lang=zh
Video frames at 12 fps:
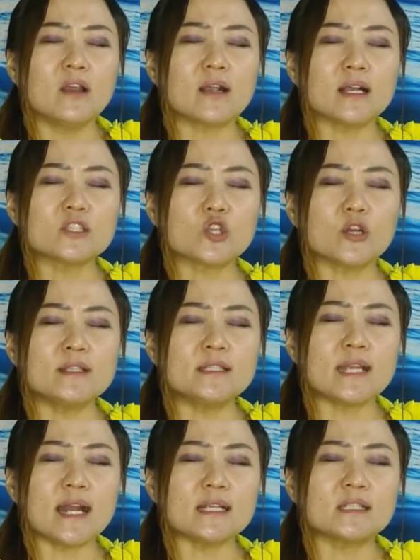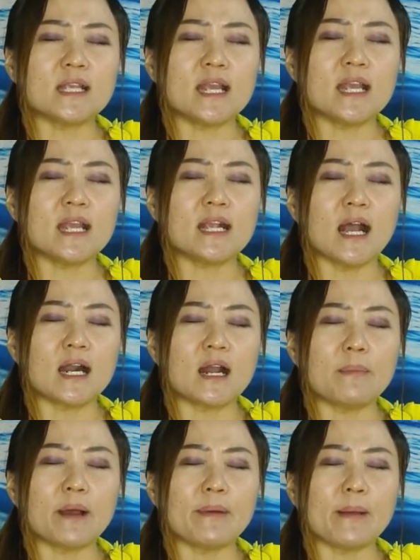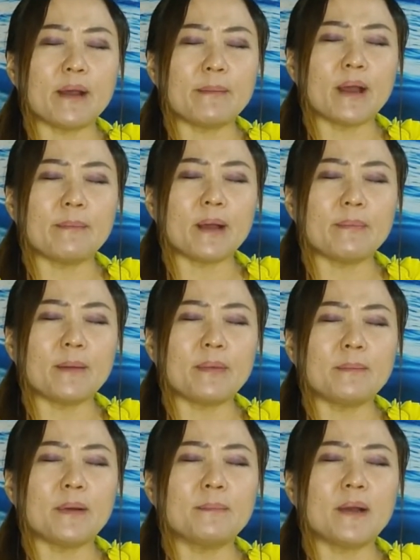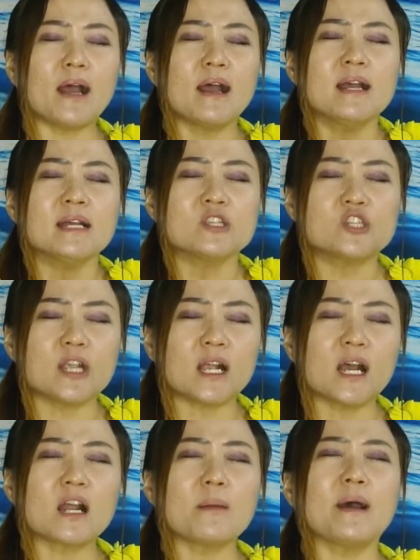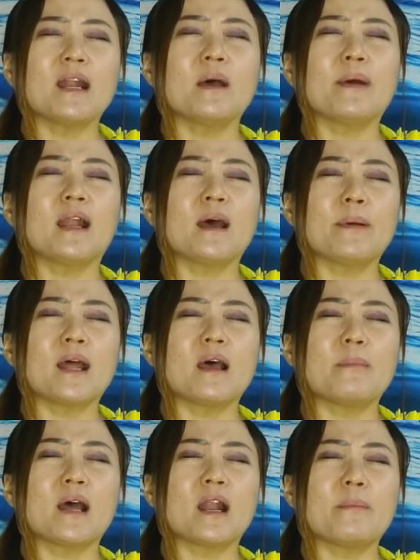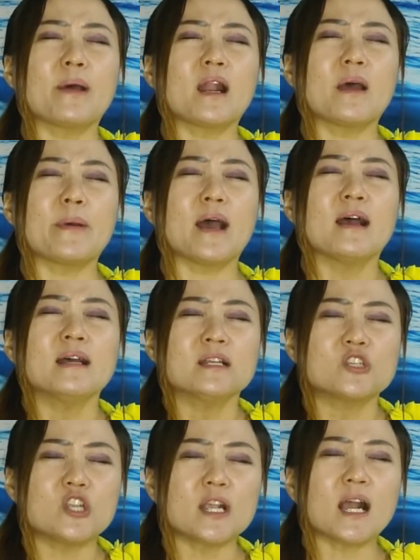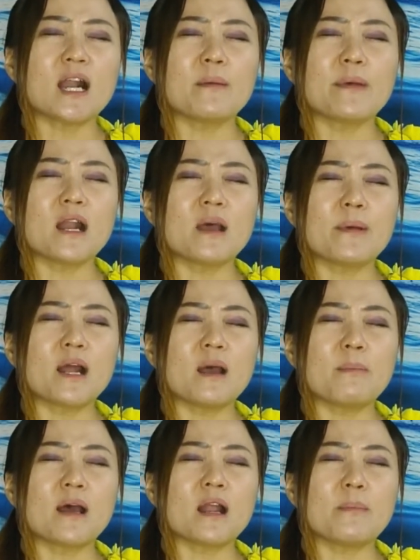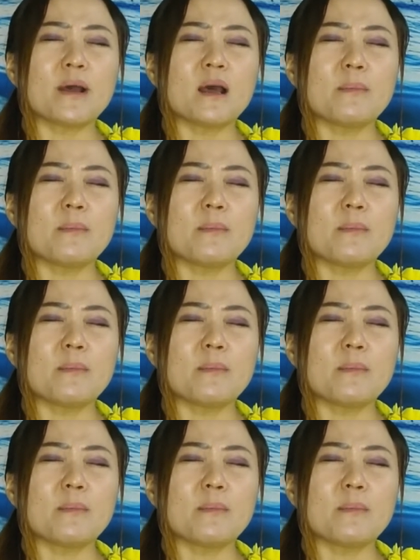有一个纯洁的心。哈利路亚！哈利路亚！哈利路亚！哈利路亚！哈利路亚！哈利路亚！哈利路亚！哈利路亚！哈利路亚！哈利路亚！哈利路亚！哈利路亚！哈利路亚！哈利路亚！哈